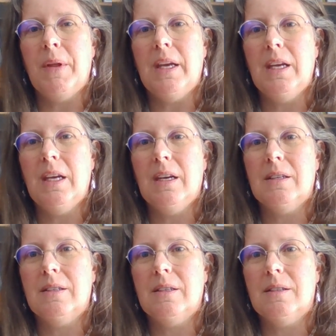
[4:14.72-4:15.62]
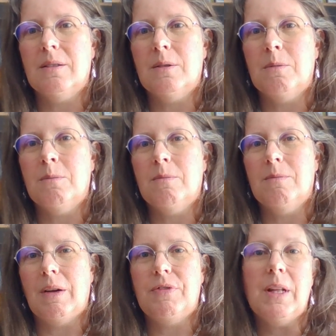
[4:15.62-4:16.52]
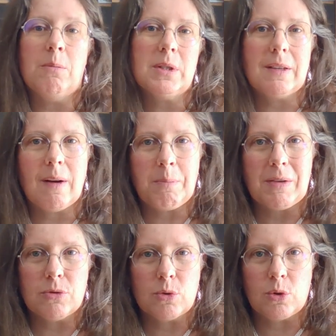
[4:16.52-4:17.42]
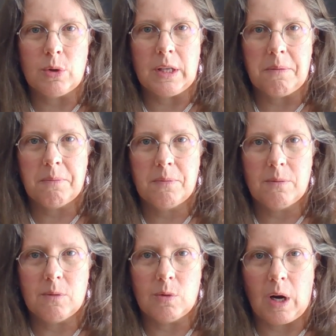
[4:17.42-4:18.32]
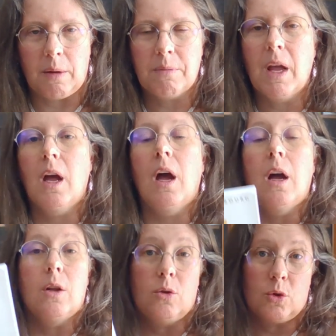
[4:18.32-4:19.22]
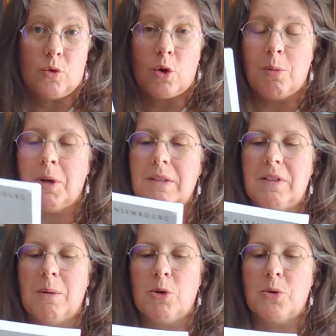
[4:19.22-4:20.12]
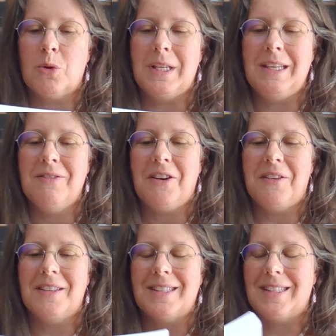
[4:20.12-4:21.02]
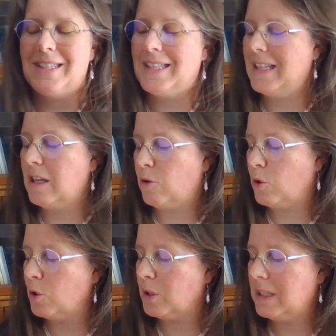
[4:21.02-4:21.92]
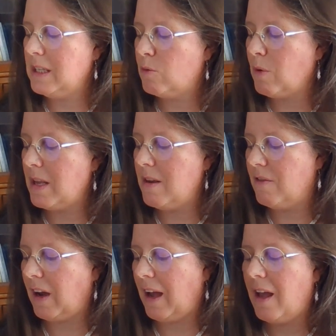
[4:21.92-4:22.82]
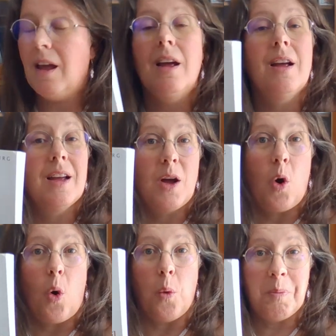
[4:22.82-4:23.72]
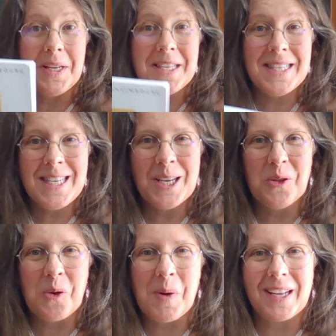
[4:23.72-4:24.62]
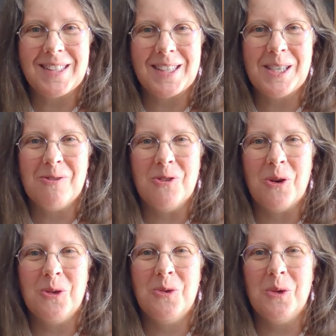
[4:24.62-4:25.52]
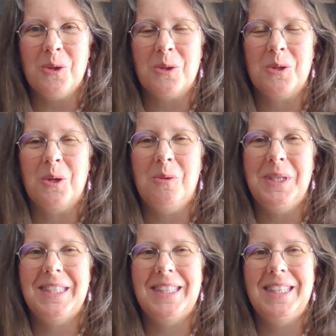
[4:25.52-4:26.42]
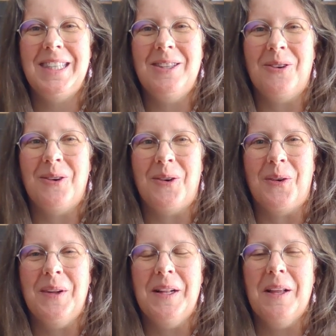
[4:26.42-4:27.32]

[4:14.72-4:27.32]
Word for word: et euh, bah, finalement, ça va pas fonctionner. Voilà je vous recommande évidemment ce livre, Cessez d'être gentil, soyez vrai. Au plaisir de partager vos retours sur celui-ci dans,